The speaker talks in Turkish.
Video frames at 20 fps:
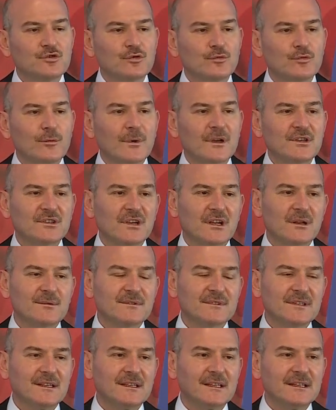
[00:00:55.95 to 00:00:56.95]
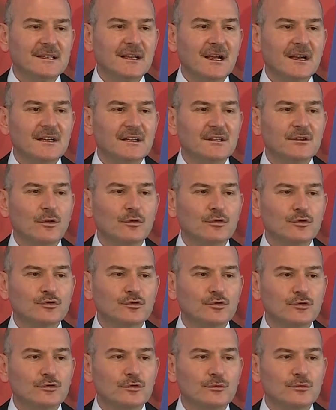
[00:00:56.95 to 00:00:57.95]
Cumhurbaşkanımızın liderliğinde
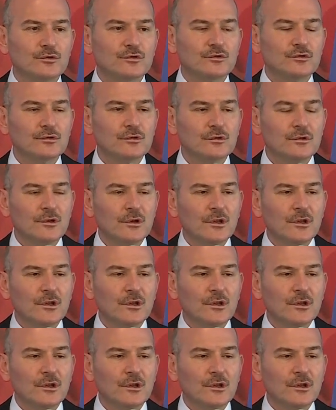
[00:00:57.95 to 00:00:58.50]
oluşturduğumuz